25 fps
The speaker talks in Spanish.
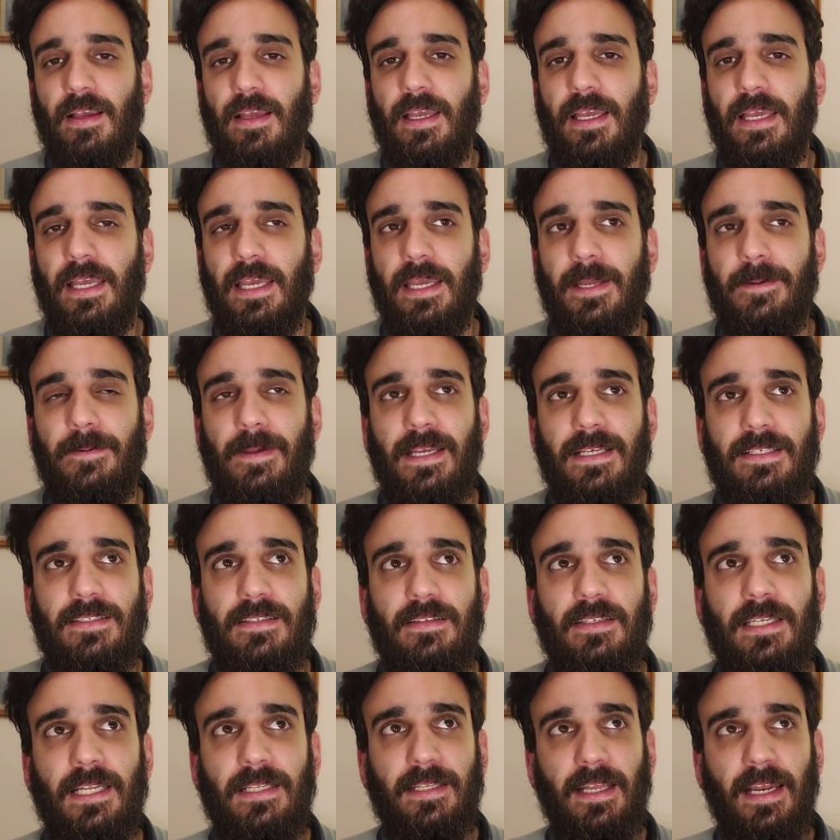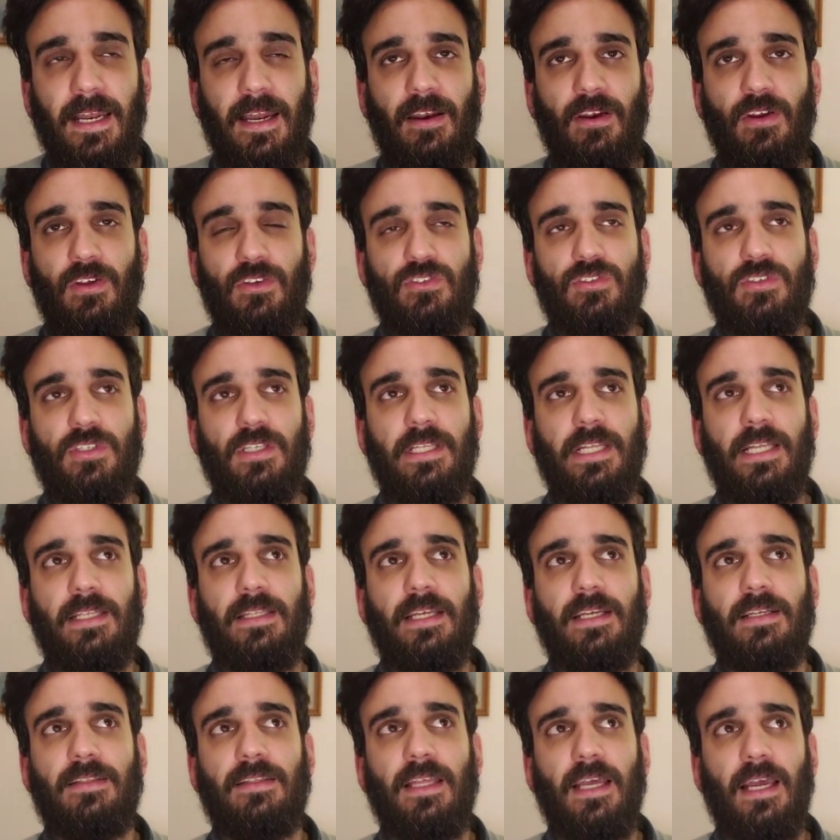Eh, es detenernos y
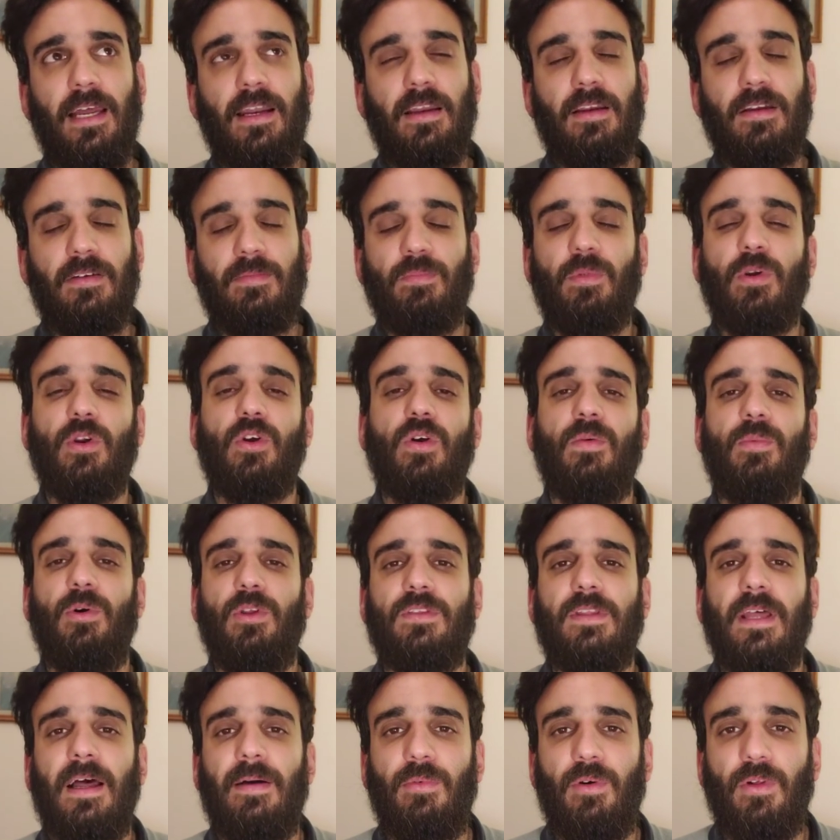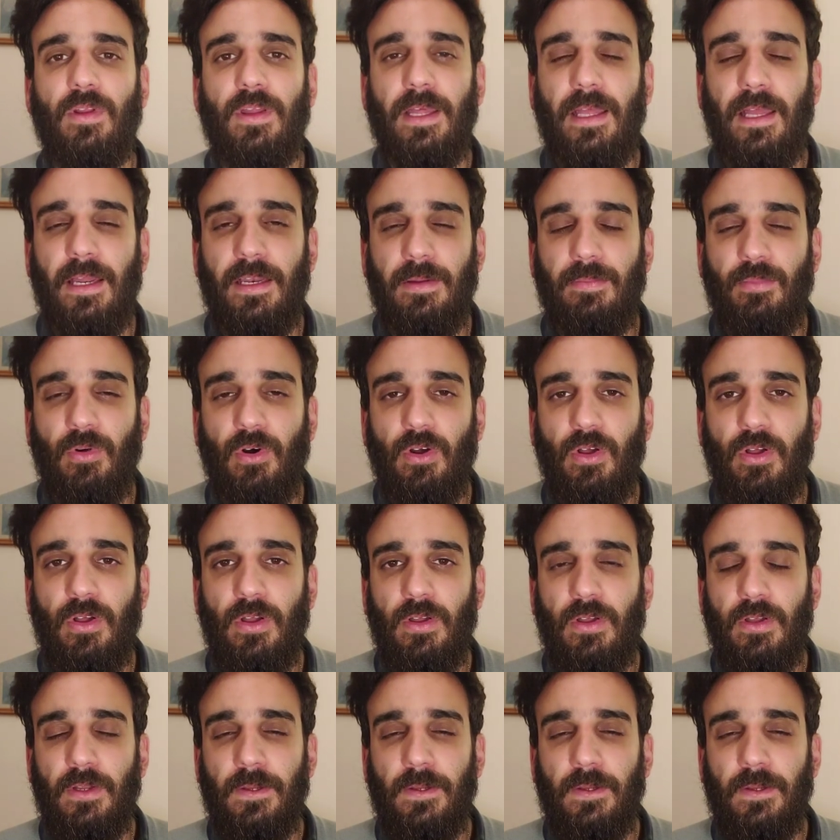detectar, bueno, cómo estamos de ánimo.